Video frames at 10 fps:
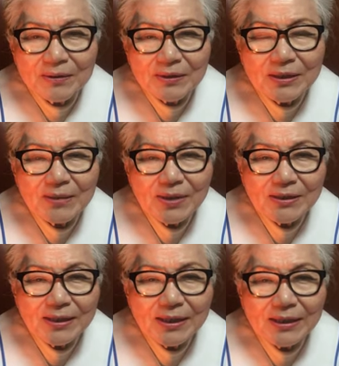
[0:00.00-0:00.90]
그 다음에
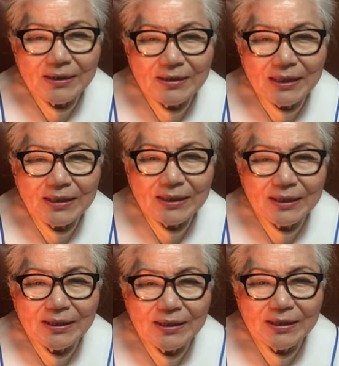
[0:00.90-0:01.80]
이제
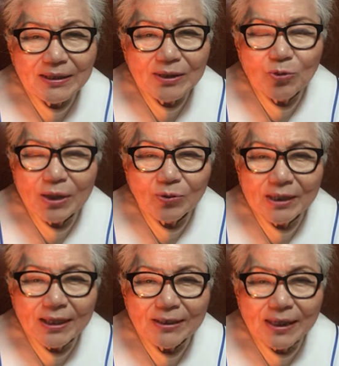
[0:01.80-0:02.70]
자기 이혼하고
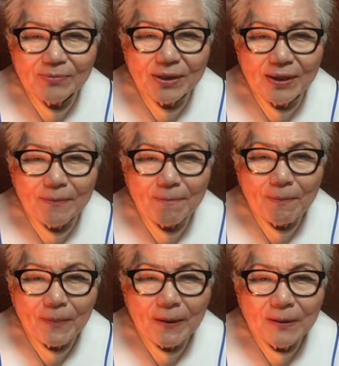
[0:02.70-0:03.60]
나간 다음에
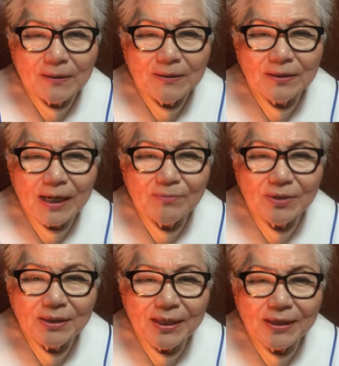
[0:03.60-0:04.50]
그
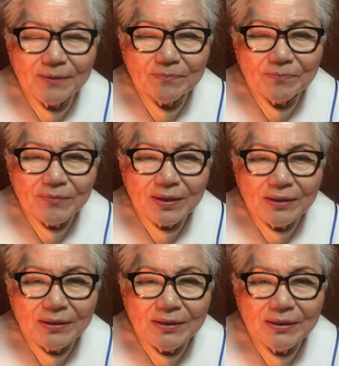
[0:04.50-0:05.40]
할머니의
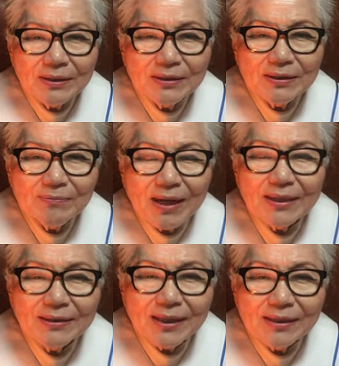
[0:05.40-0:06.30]
어, 그
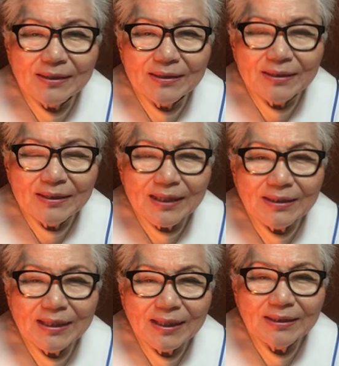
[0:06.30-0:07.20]
막내딸
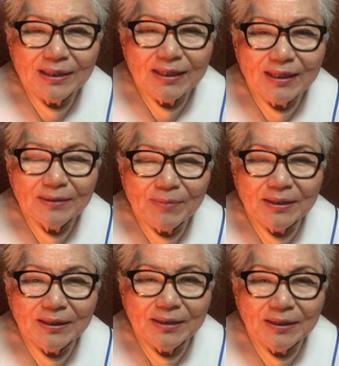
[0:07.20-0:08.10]
가장 사랑하는
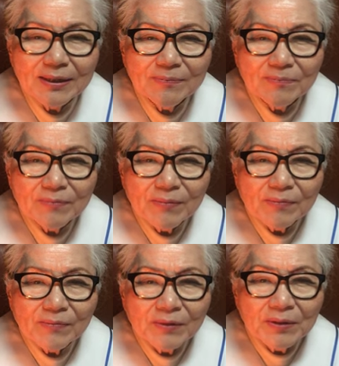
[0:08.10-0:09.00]
막내딸이
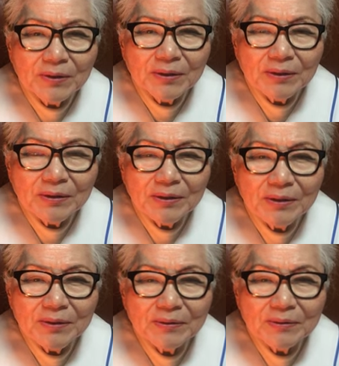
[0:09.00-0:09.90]

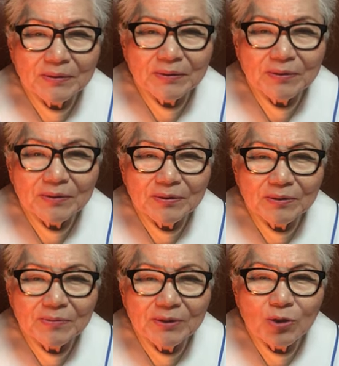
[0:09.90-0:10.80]
어 그
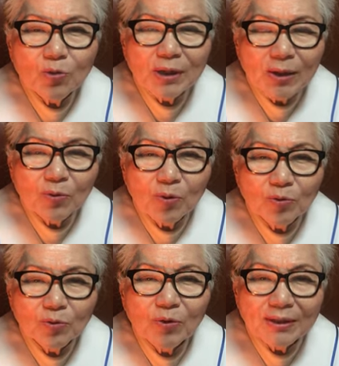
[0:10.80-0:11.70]
이혼을
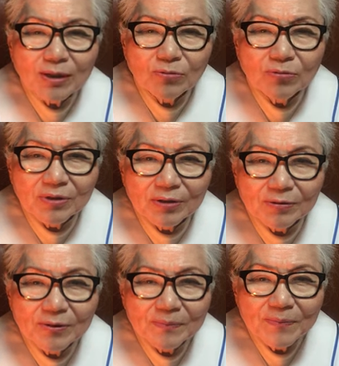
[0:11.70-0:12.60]
하고 들어왔다고
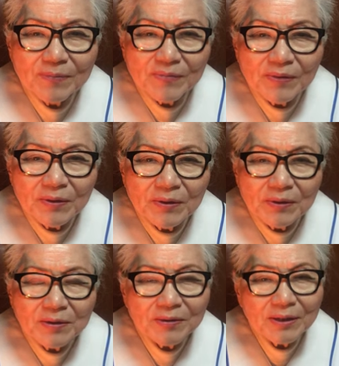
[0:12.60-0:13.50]
그러더라고요.
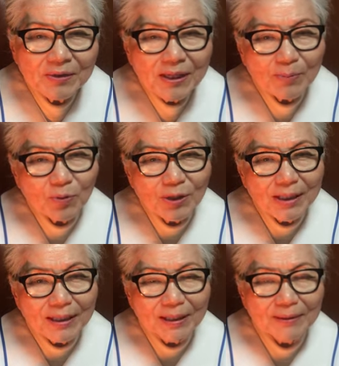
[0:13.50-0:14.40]
그런데 내가
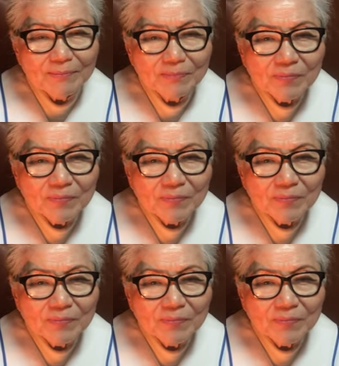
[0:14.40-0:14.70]
보니까